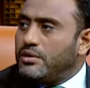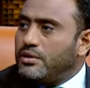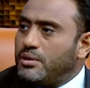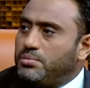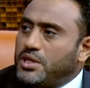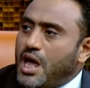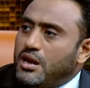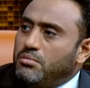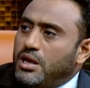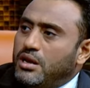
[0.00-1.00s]
ابتداء
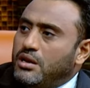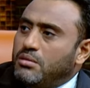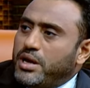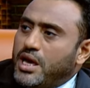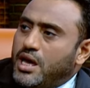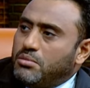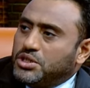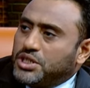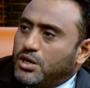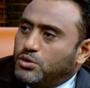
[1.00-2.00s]
من بيان
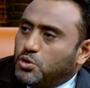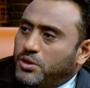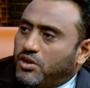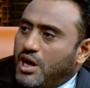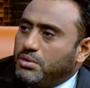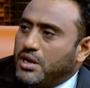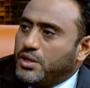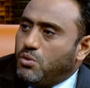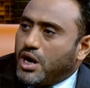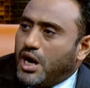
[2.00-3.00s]
بشأن الهجوم الإرهابي الذي
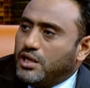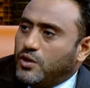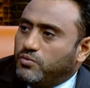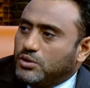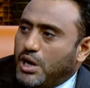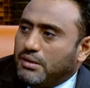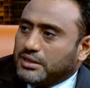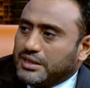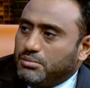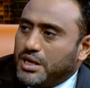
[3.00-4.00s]
وقع اليوم في محافظة
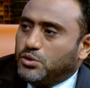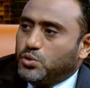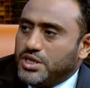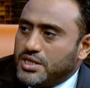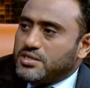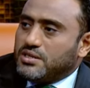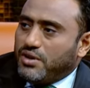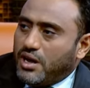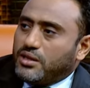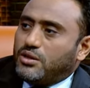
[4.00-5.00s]
أبيان تدين
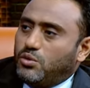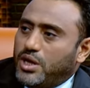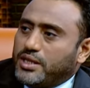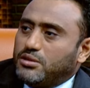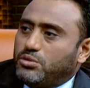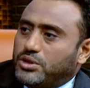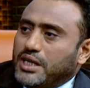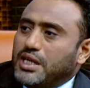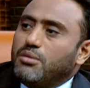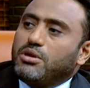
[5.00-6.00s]
سفارة الولايات
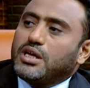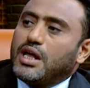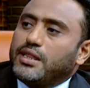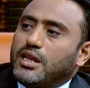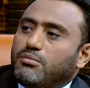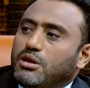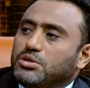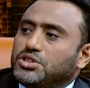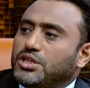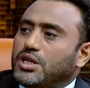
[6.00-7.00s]
المتحدة الأمريكية لدى اليمن
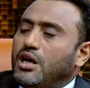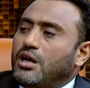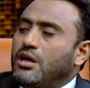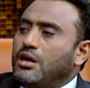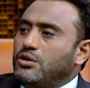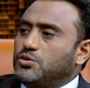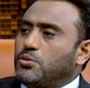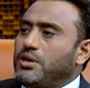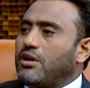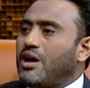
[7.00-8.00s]
بشدة الهجوم
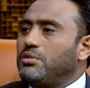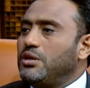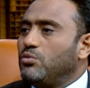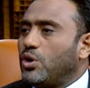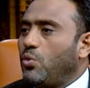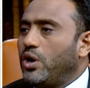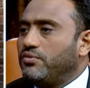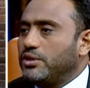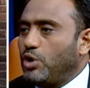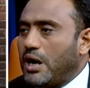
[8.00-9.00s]
الإرهابي المروع
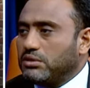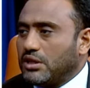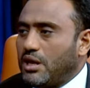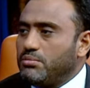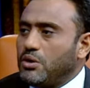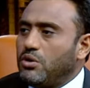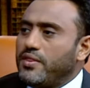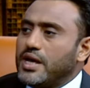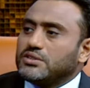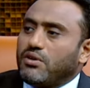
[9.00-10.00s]
في محافظة أبيان
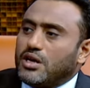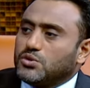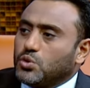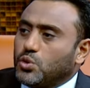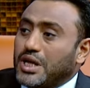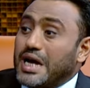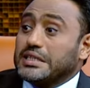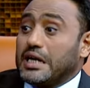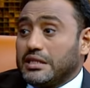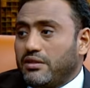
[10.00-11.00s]
والذي أسفر عن سقوط
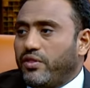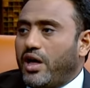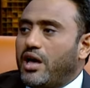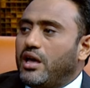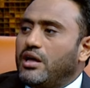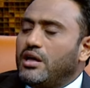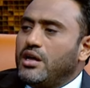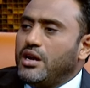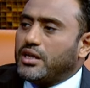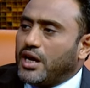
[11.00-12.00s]
عشرات الضحايا
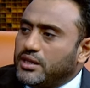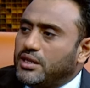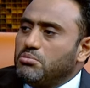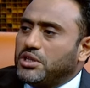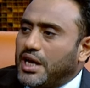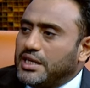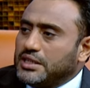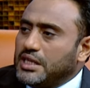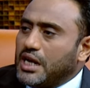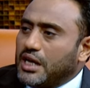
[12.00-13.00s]
نتقدم
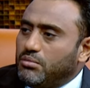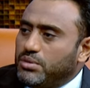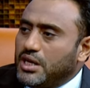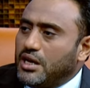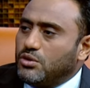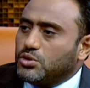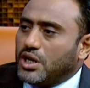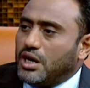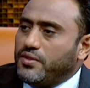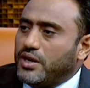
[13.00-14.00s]
بتعازينا القلبية لأسر
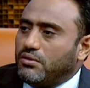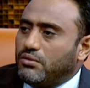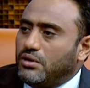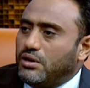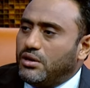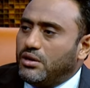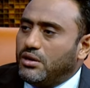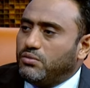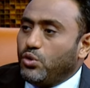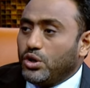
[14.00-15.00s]
الذين آه،
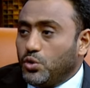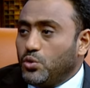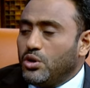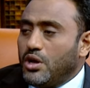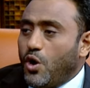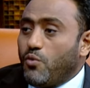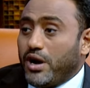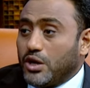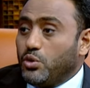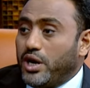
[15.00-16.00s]
فقدوا أو
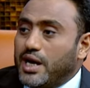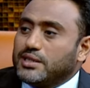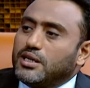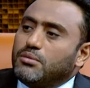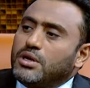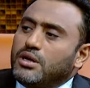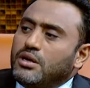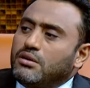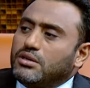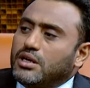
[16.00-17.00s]
فقدوا حياتهم
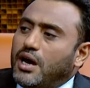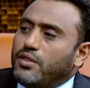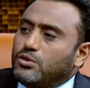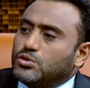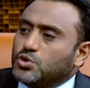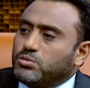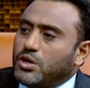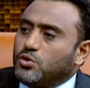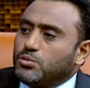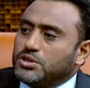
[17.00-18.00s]
في هذا الهجوم
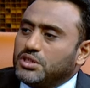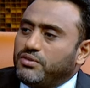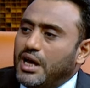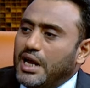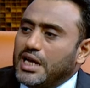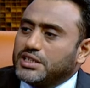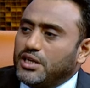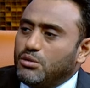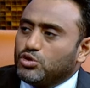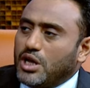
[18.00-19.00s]
وندعو بالشفاء العاجل
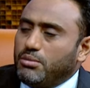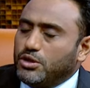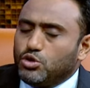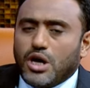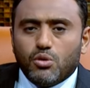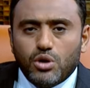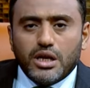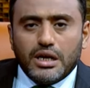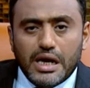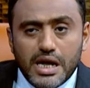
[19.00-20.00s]
للمصابين يذكر هنا أن
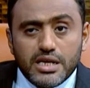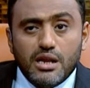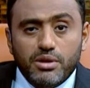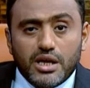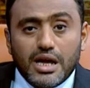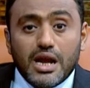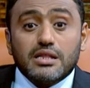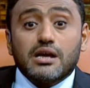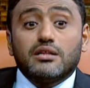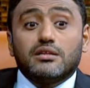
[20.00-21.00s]
الخارجية الأمريكية كانت
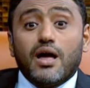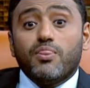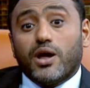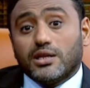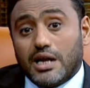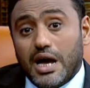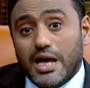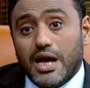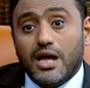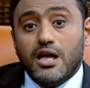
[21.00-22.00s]
قد حذرت
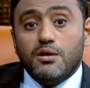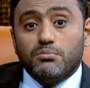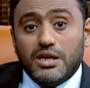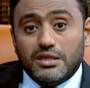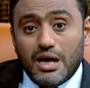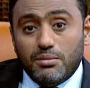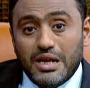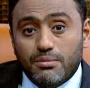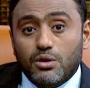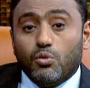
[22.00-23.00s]
رعاياها من الذهاب إلى
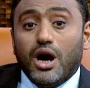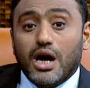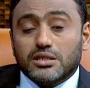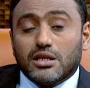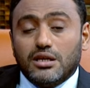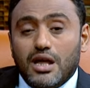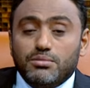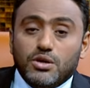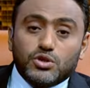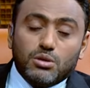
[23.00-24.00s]
اليمن وخاصة إلى
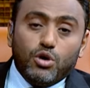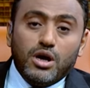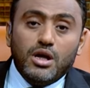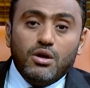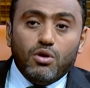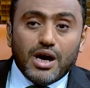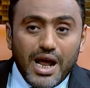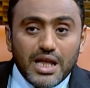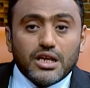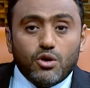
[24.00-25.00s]
أبيان وشبوة
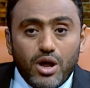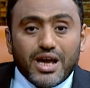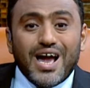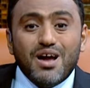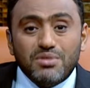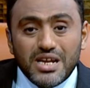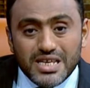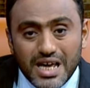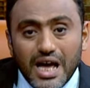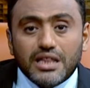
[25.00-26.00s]
وقالت أن هناك
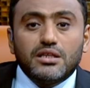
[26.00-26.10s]
عمليات